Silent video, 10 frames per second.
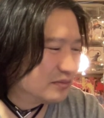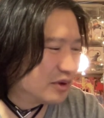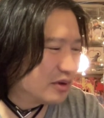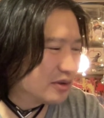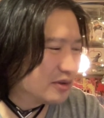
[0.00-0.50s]

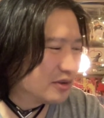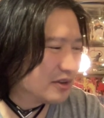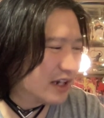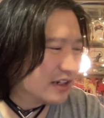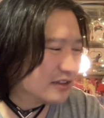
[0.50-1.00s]
僕の
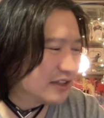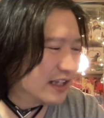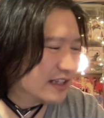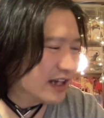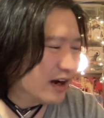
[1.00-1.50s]
やる
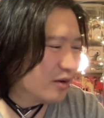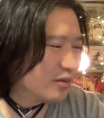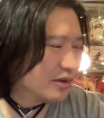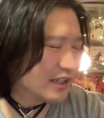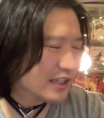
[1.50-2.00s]
ネタ
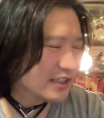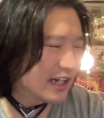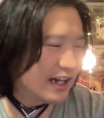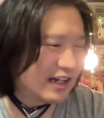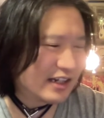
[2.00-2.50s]
思い出し
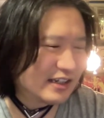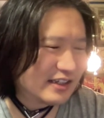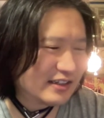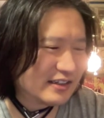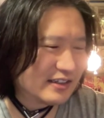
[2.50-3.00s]
た
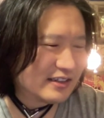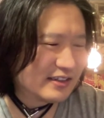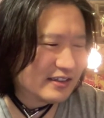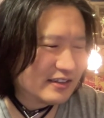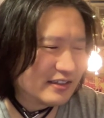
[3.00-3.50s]

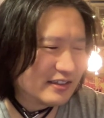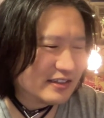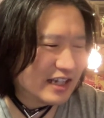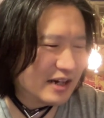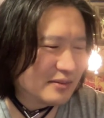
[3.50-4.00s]

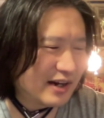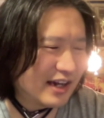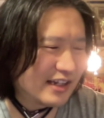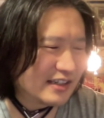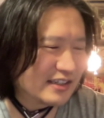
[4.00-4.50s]
や
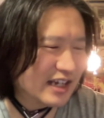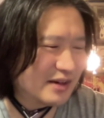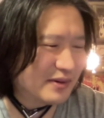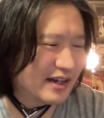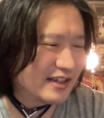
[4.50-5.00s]
ばい
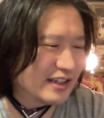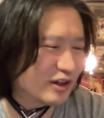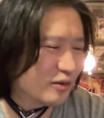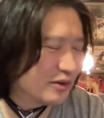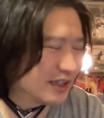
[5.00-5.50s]
やばい
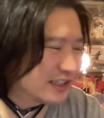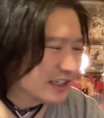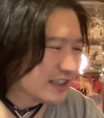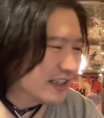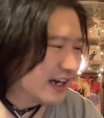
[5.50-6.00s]
ネタ思い出し
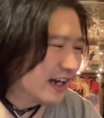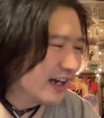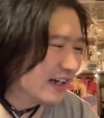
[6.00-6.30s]
ちゃった